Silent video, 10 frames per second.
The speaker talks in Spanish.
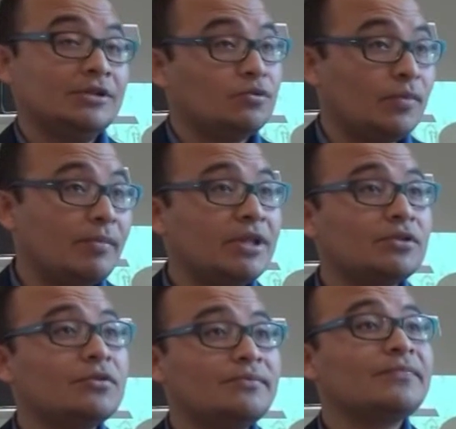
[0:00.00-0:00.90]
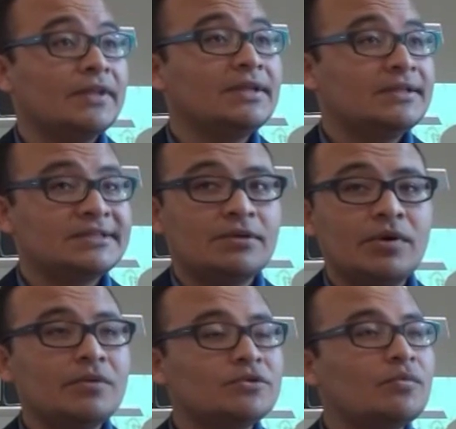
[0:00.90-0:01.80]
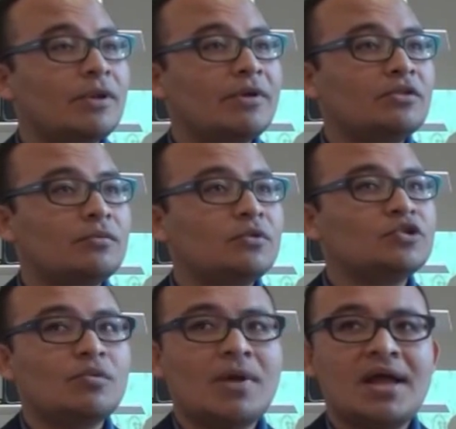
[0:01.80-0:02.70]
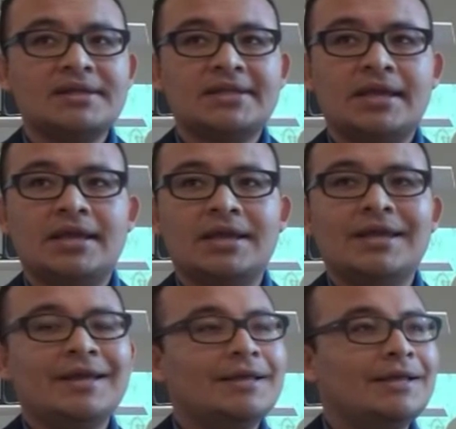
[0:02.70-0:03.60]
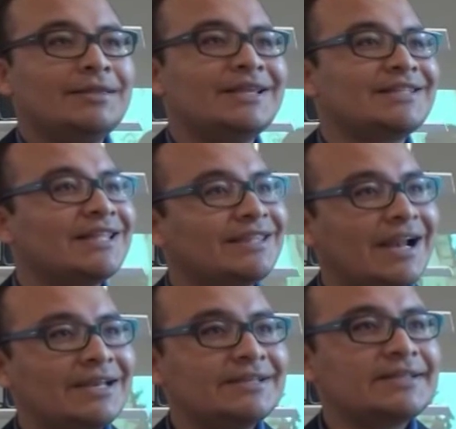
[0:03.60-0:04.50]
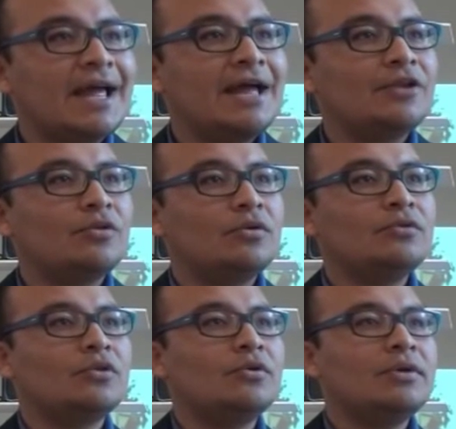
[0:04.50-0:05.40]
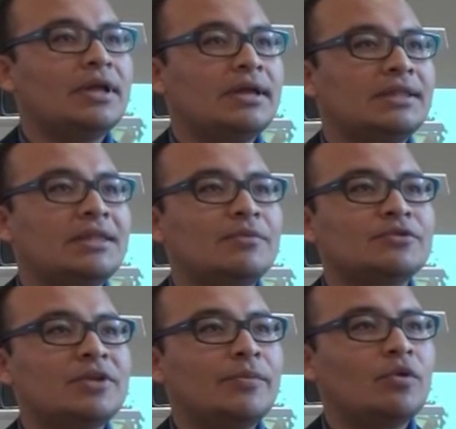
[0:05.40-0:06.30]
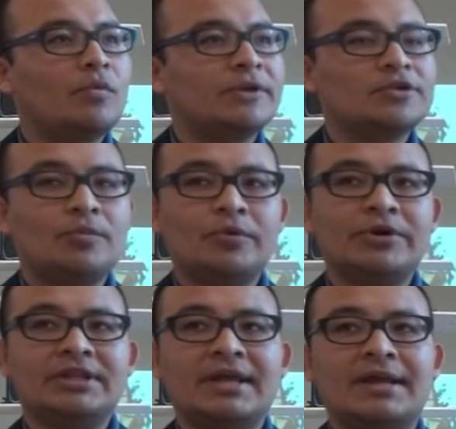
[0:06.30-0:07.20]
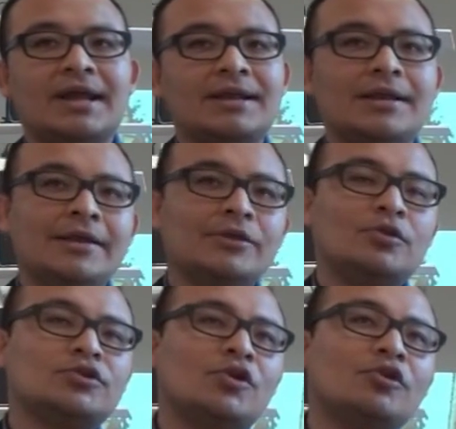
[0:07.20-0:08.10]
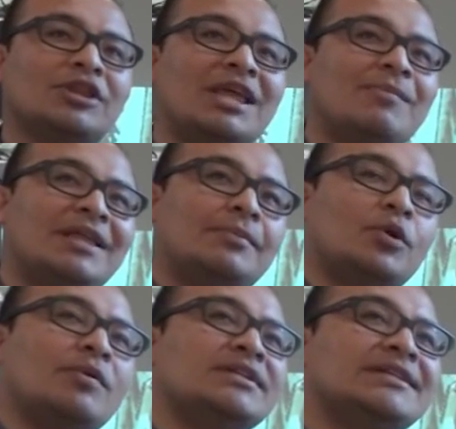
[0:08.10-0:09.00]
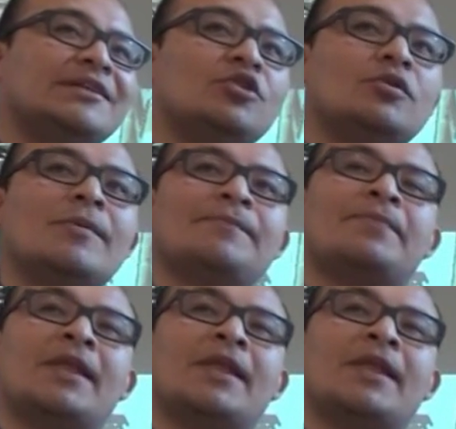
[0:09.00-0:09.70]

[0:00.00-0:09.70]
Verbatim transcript: o el suplemento, se vuelve un suplemento mucho más... Eh, descentralizado, ¿no? tenemos una preocupación por integrar no solo temas de provincia, sino